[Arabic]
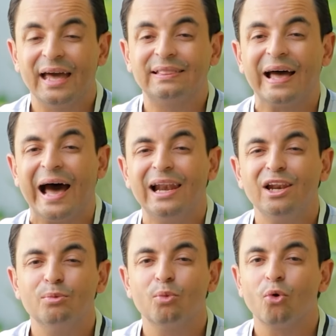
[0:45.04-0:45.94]

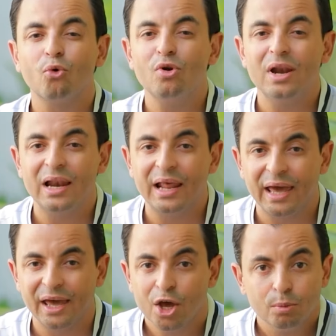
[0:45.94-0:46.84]
اتعلم قول
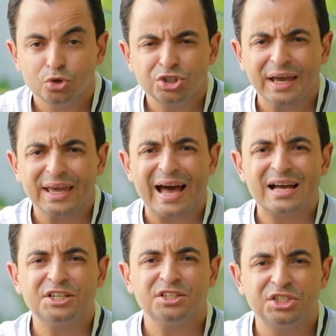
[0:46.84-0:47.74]
لا مش اي
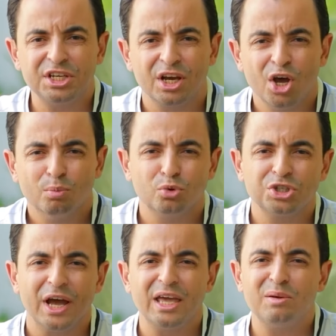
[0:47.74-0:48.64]
حاجه تجيك
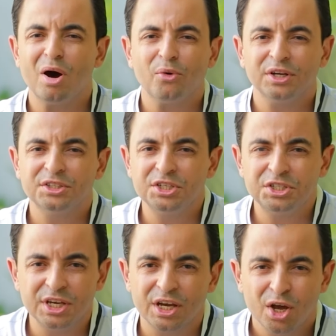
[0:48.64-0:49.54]
مش اي موعد
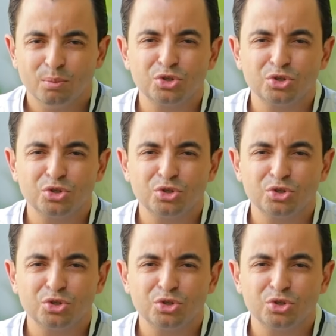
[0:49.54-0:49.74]
يجيك